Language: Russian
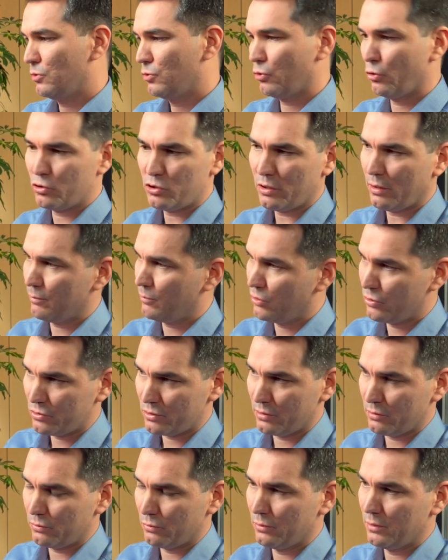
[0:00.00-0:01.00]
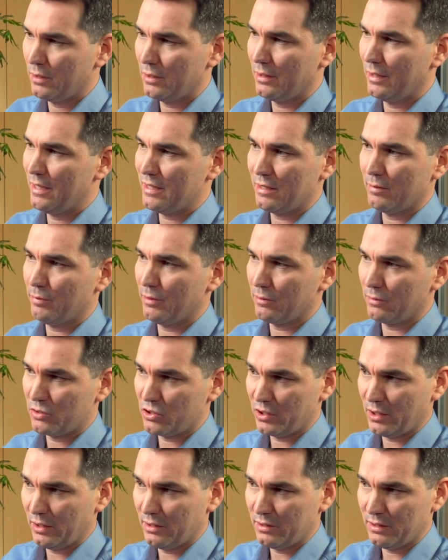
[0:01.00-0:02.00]
точно можно судить, есть ли
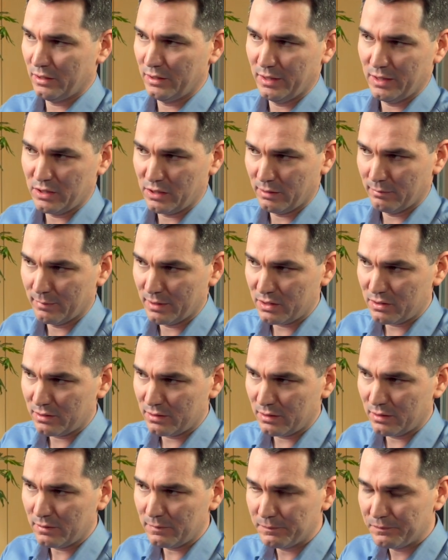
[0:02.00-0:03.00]
повреждение сердечной мышцы.